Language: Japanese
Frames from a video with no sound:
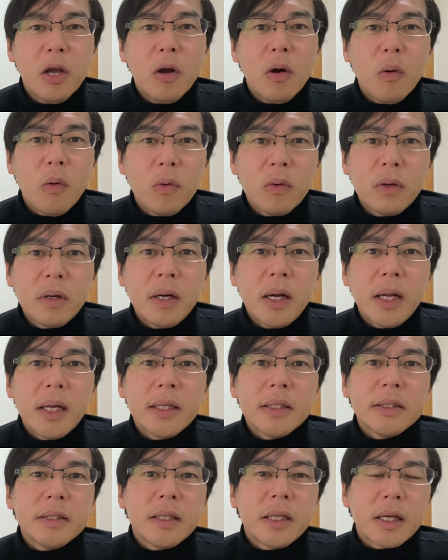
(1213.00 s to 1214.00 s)

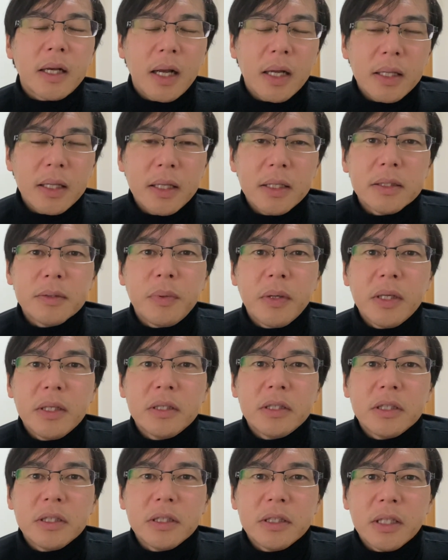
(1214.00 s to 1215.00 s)
オンラインでかなり
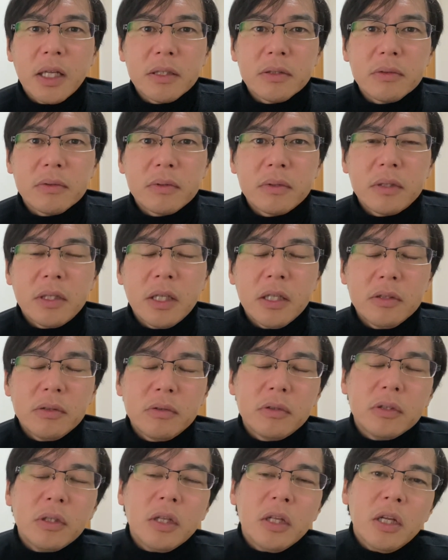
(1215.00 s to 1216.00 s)
便利になるってい
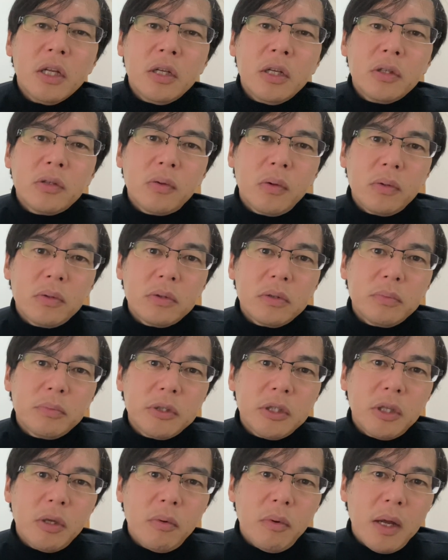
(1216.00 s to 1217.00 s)
う、そういう
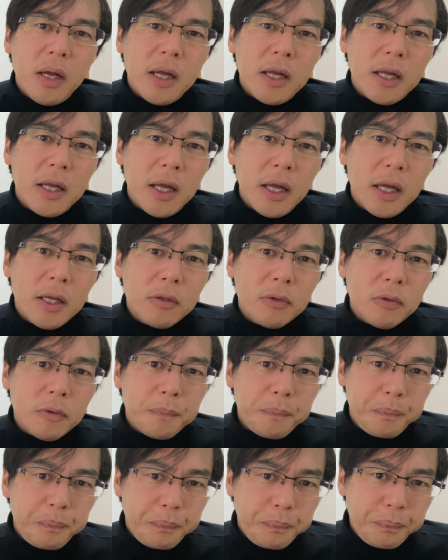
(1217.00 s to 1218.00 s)
意味では、あ
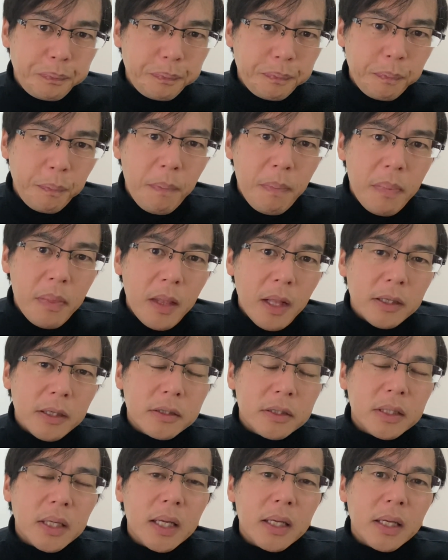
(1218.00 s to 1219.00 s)
の、
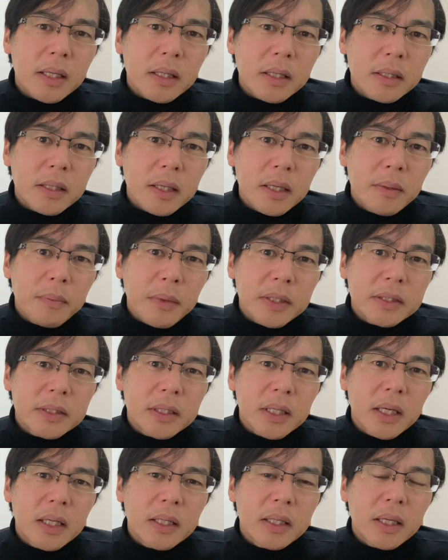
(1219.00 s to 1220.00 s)
使い方さえ間
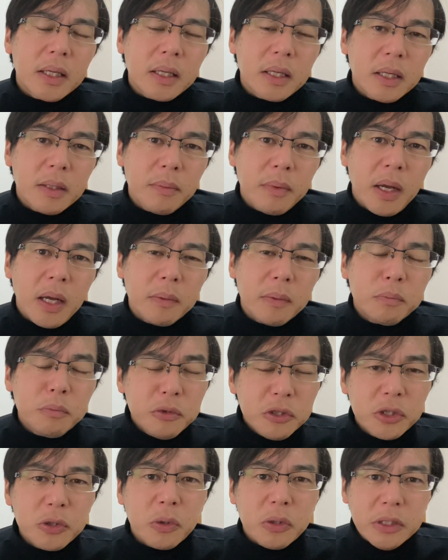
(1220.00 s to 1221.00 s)
違えなければ、
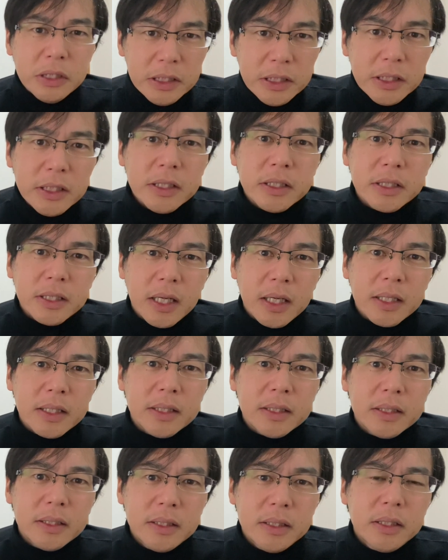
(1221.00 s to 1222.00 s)
むしろいい時
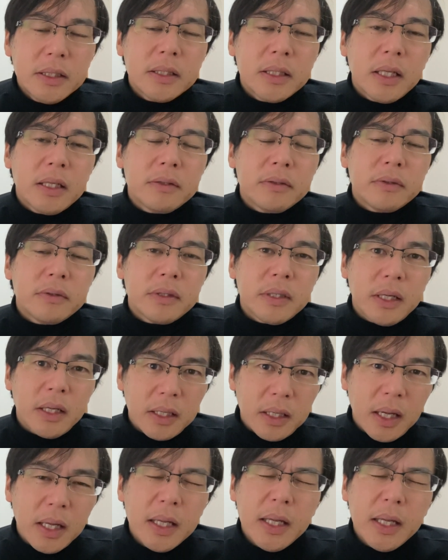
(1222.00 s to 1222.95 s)
代になるんじゃないか。